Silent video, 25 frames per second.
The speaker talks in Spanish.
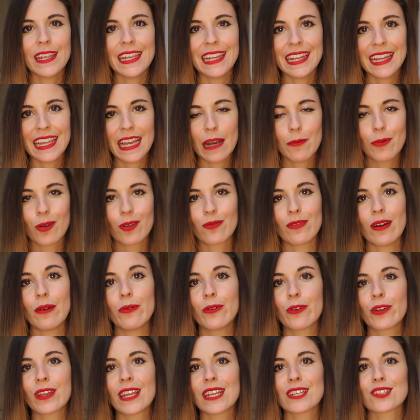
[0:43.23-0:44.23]
Ilea, por
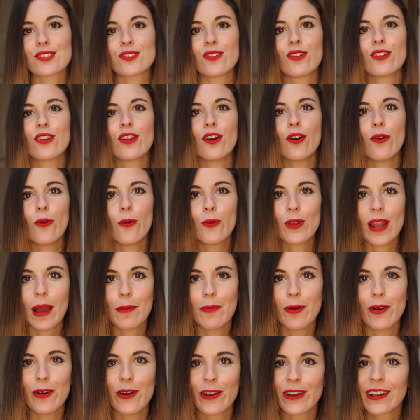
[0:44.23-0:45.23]
favor, que son un
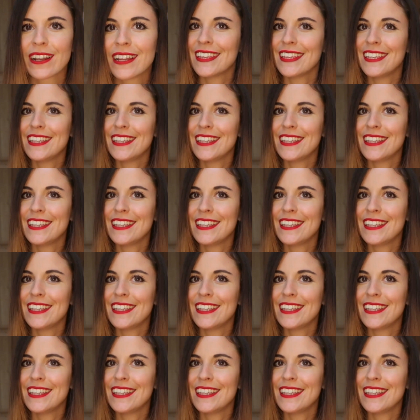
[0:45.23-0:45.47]
amor.